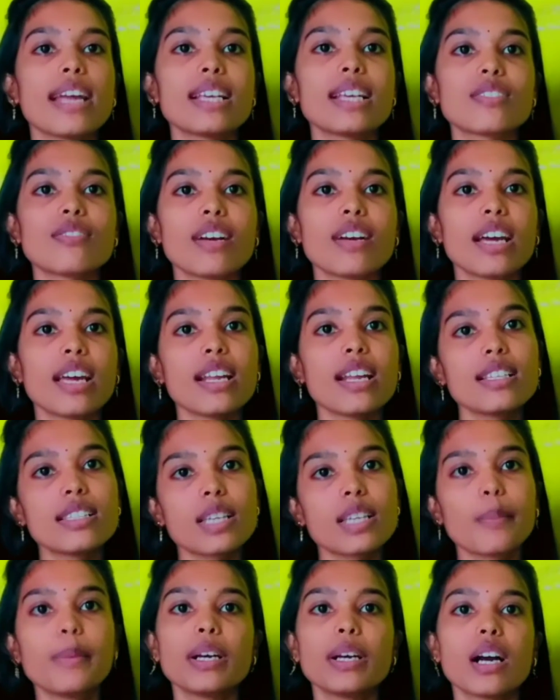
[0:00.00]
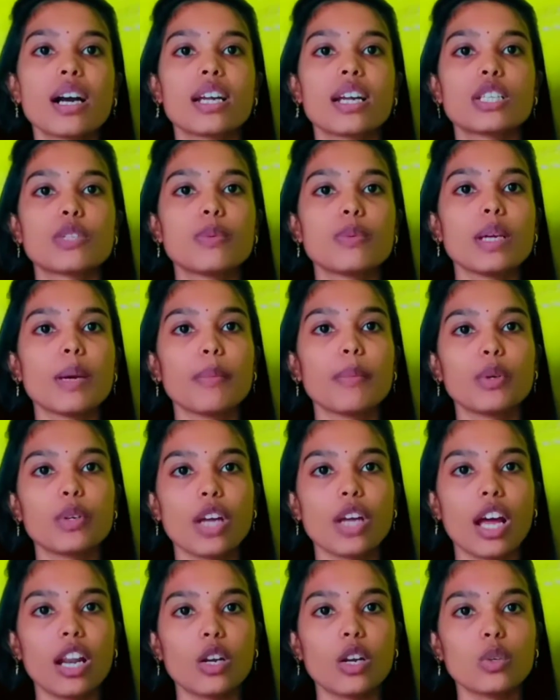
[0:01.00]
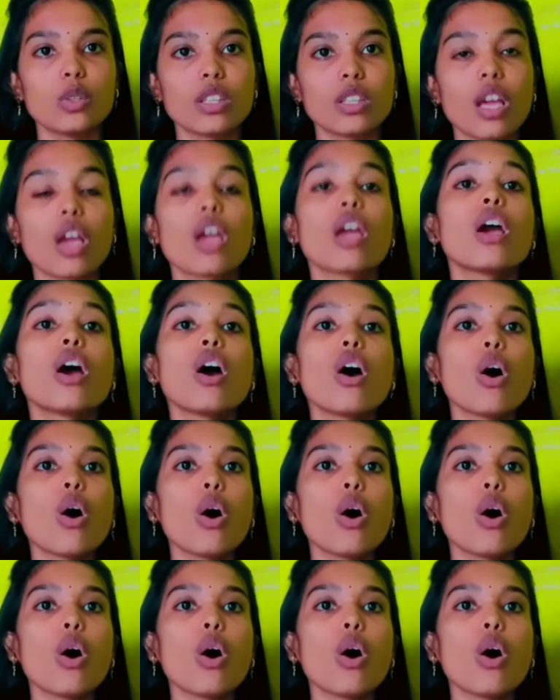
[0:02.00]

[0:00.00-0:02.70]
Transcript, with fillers: ड्रेस वगैरह इन सभी का खर्च भी हमें उठाना होता है